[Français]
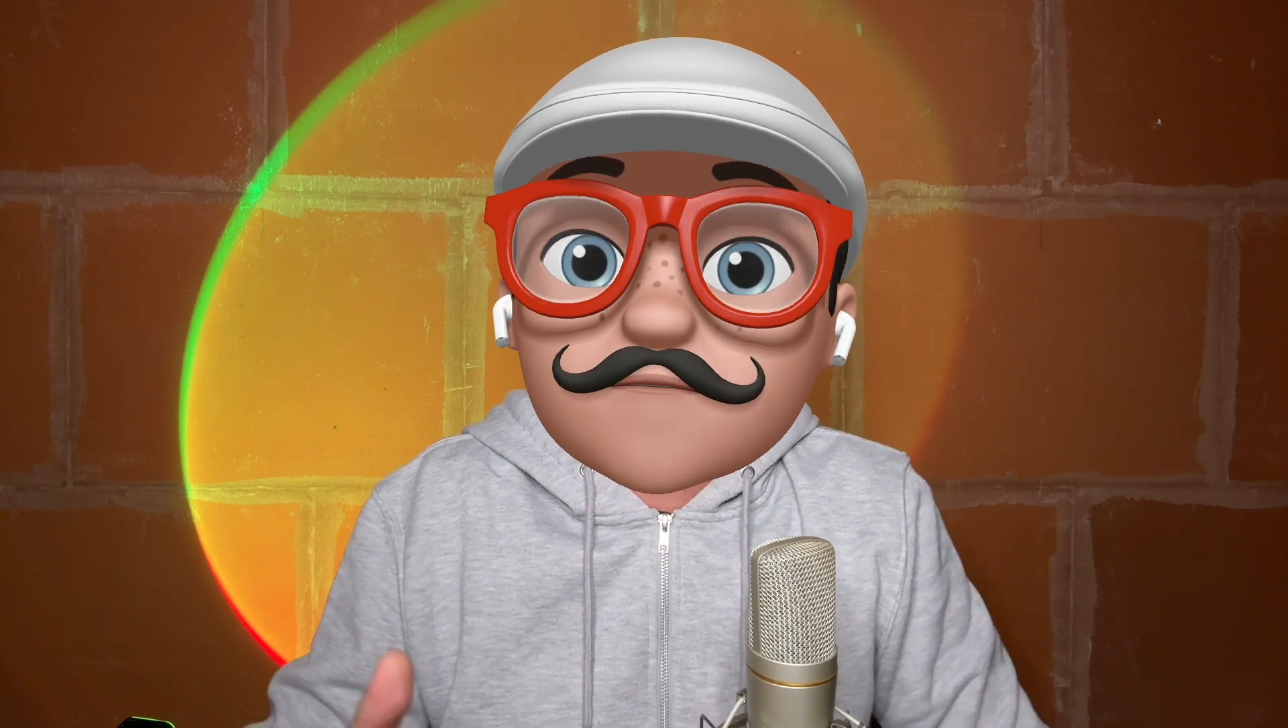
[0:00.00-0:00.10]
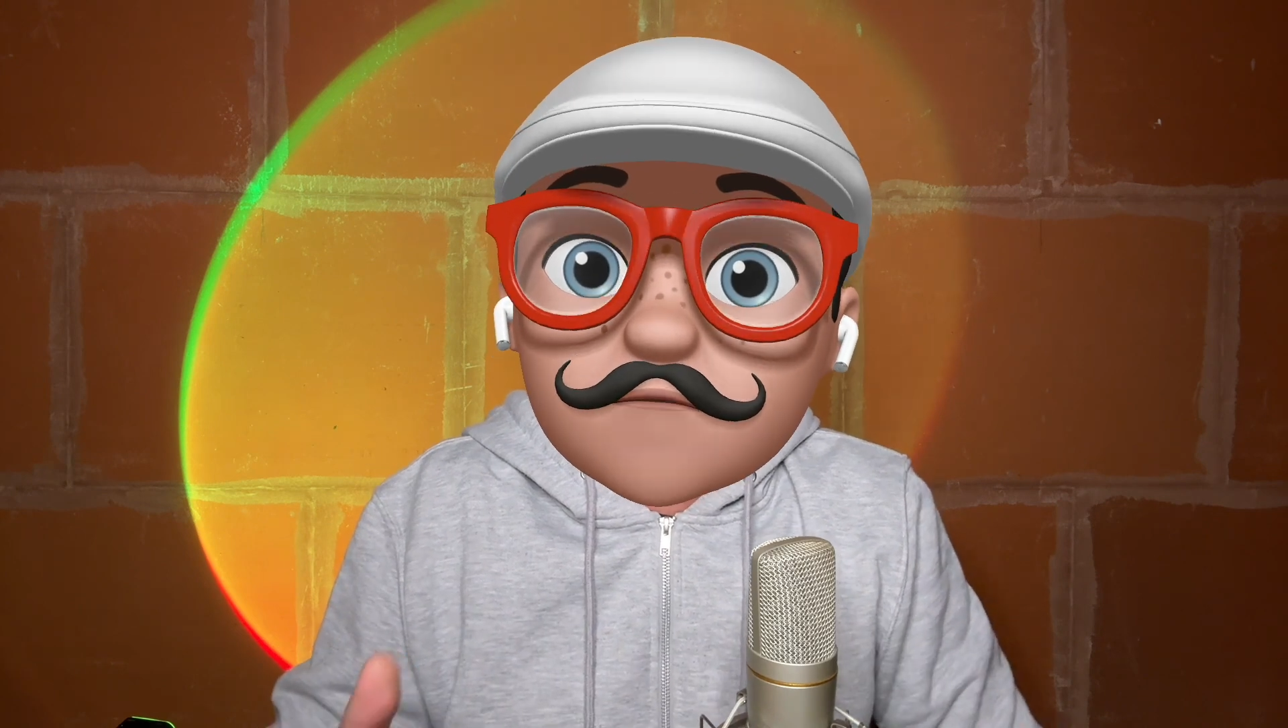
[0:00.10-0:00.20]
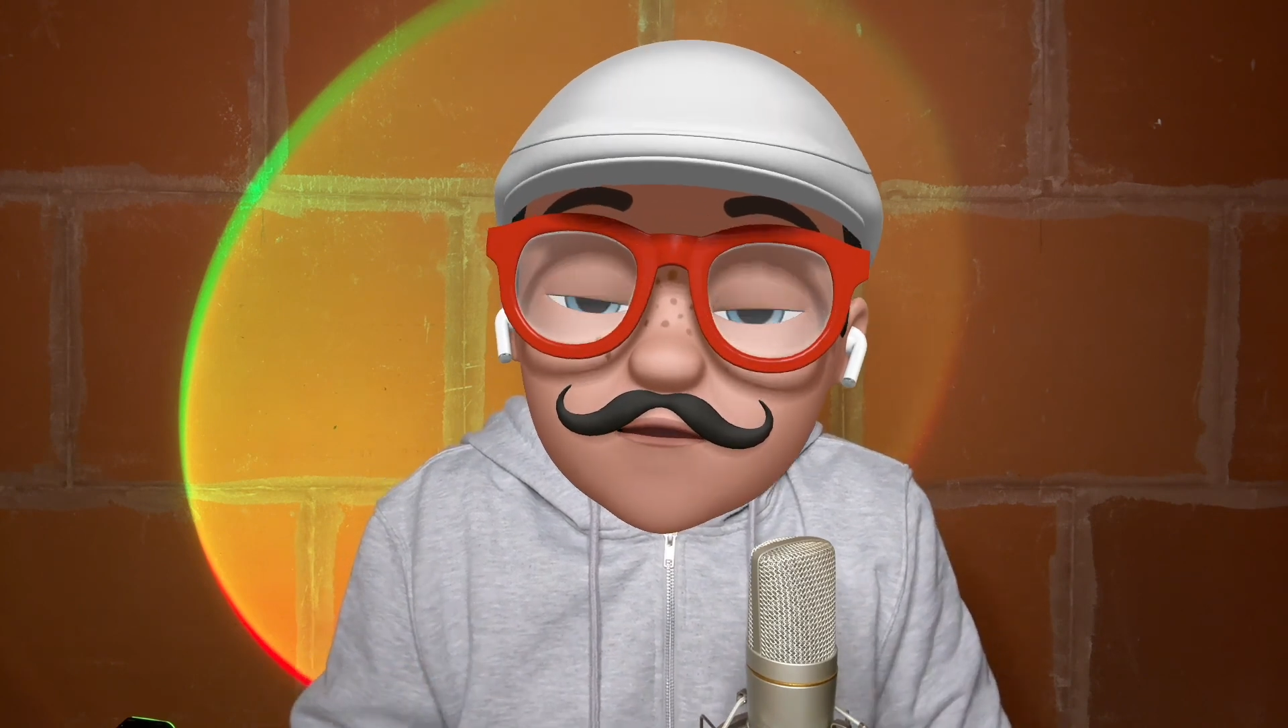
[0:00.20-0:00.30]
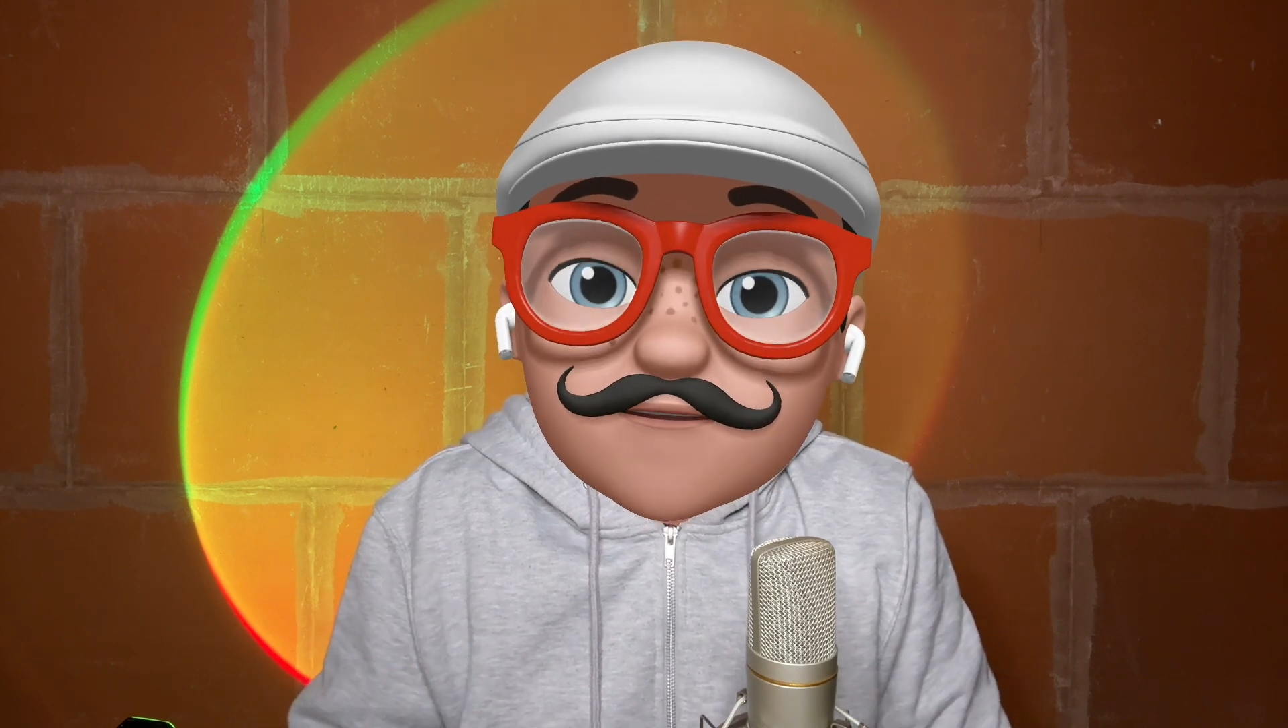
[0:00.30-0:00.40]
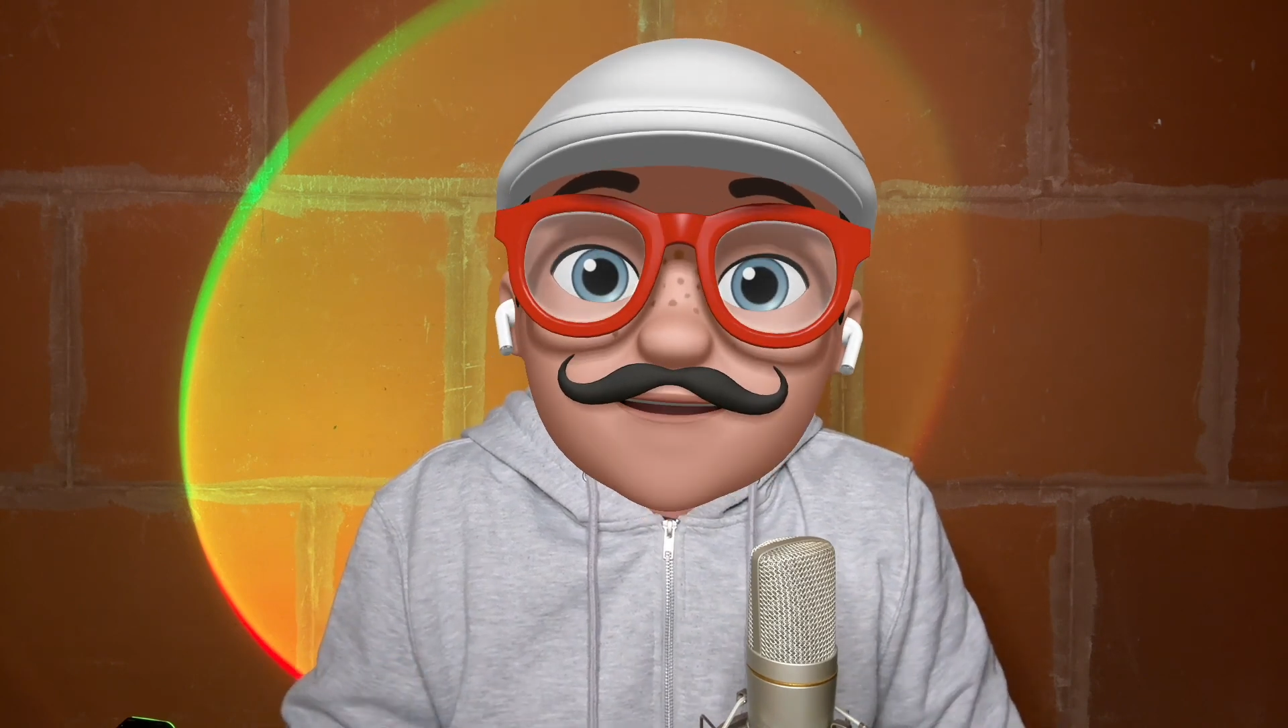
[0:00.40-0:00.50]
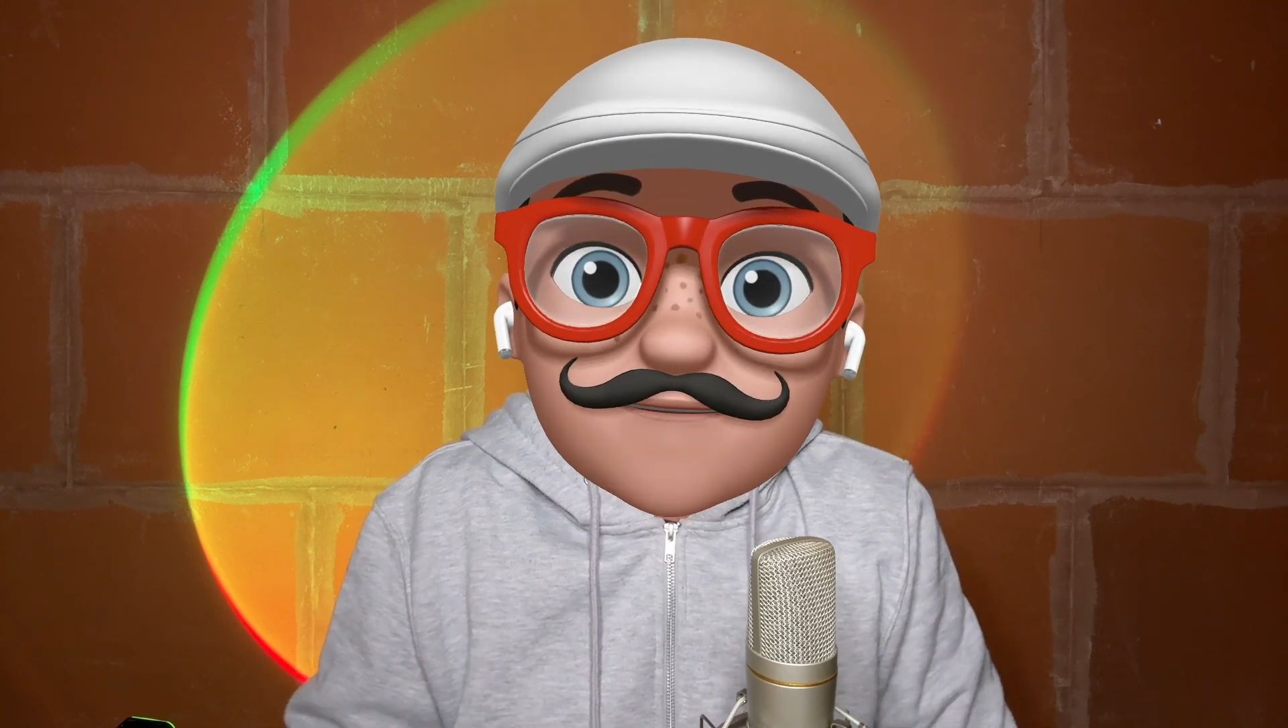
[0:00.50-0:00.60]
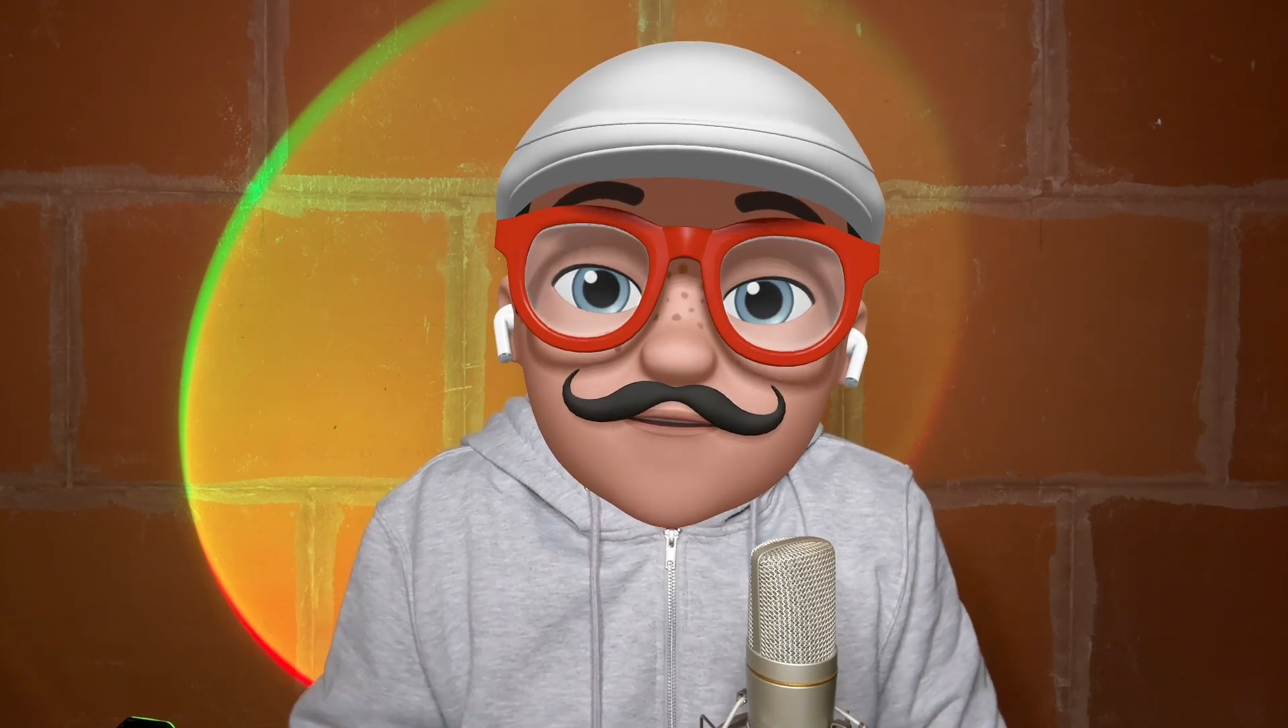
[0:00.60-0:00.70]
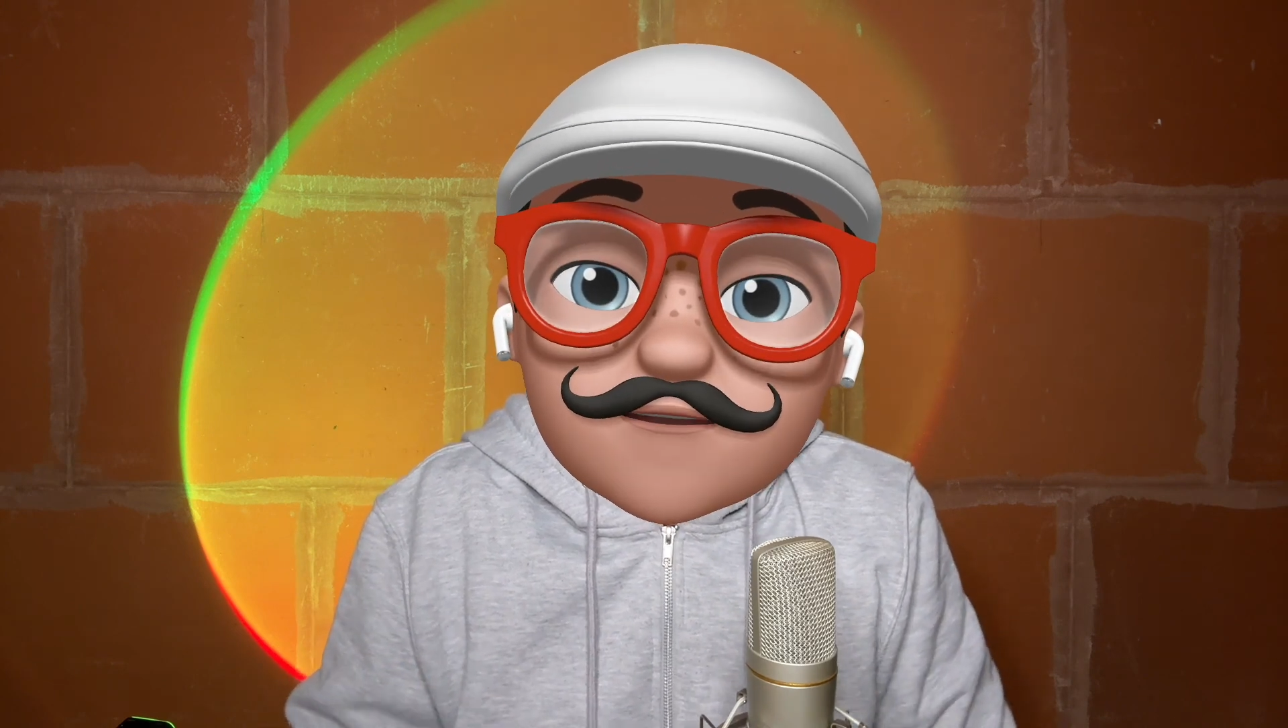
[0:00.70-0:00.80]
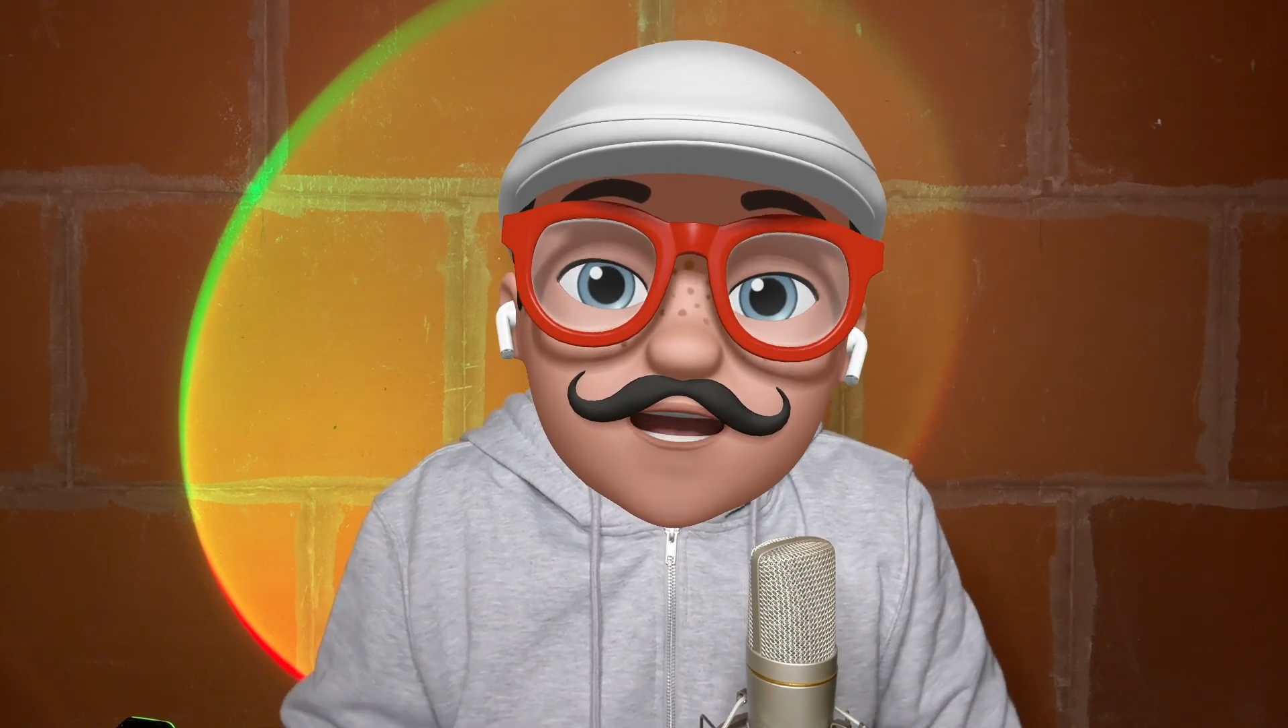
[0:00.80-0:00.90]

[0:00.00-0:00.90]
mon iPhone